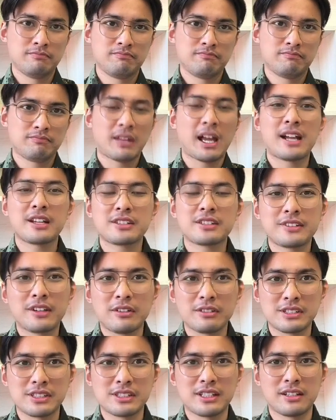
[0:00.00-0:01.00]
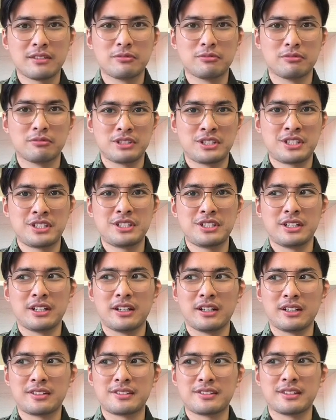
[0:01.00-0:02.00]
它造这些武器
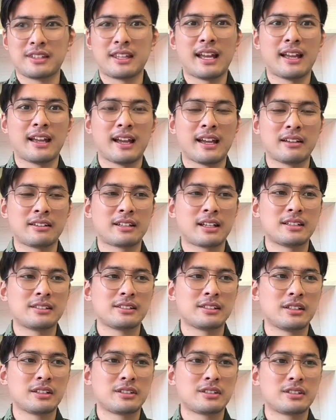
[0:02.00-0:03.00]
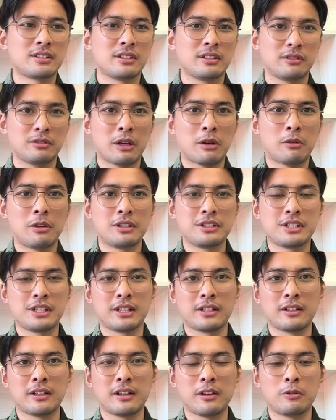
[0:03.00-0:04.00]
啊、子弹，还有它这个远望
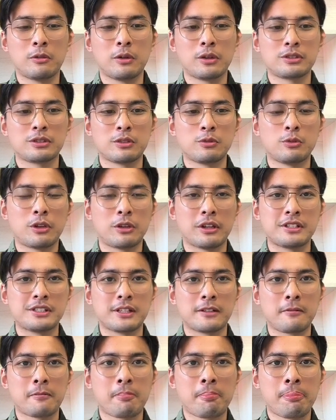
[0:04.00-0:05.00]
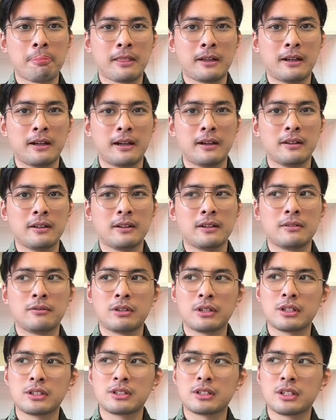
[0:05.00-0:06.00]
镜啊、望这个望远镜啊。
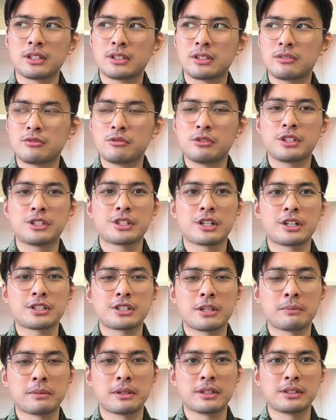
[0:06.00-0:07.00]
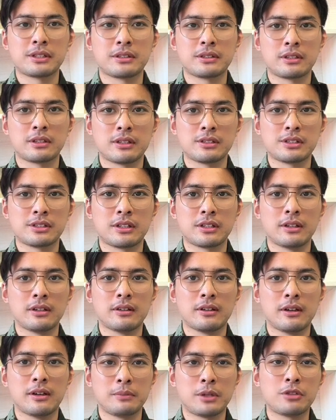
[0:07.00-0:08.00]
放在这个狙击枪上面的这个
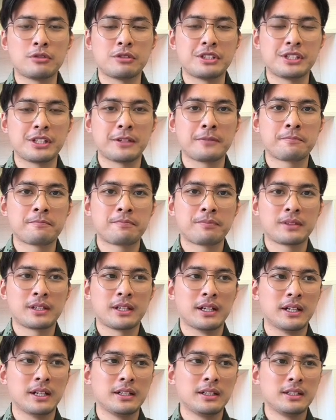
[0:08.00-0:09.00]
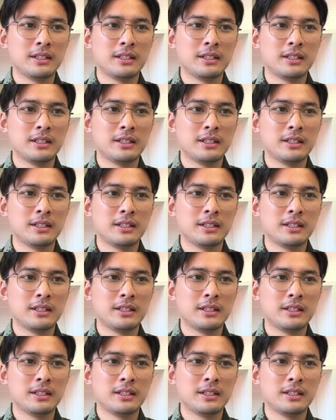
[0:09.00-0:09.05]
啊瞄准镜啊，